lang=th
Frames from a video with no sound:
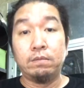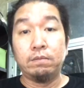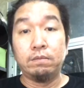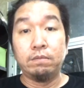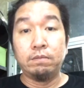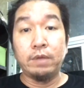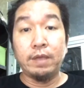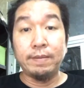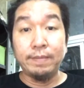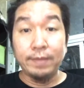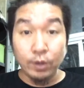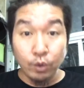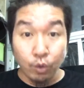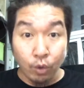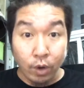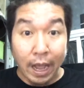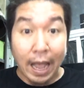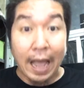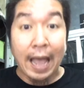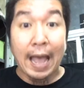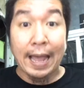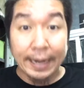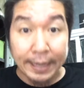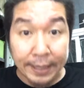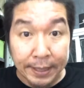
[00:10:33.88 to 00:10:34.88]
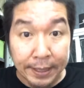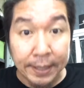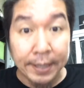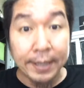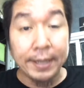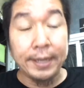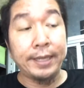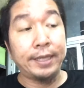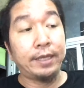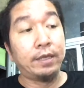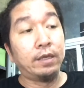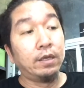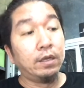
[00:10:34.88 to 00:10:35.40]
ไม่มีลูกค้าเล
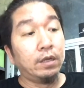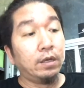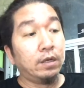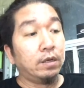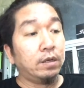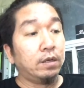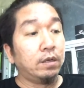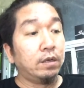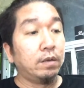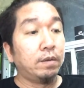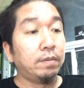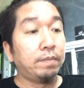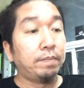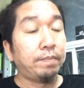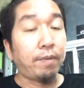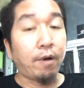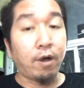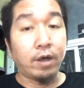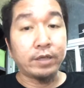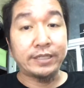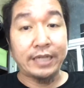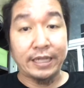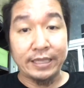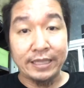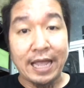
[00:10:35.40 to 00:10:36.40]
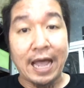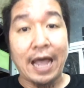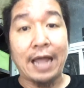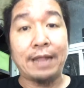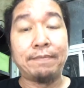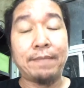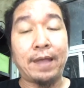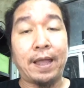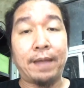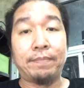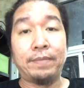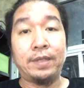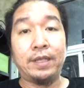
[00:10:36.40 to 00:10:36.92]
ย เพราะสันดาน
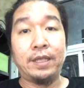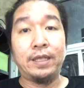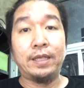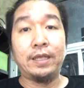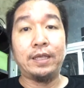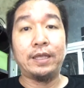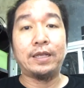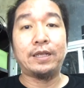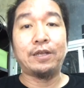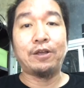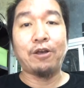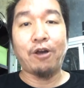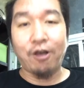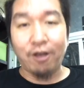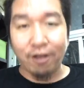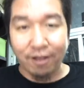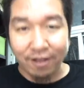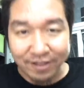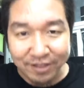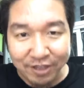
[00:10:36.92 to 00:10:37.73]
แบบนี้ก็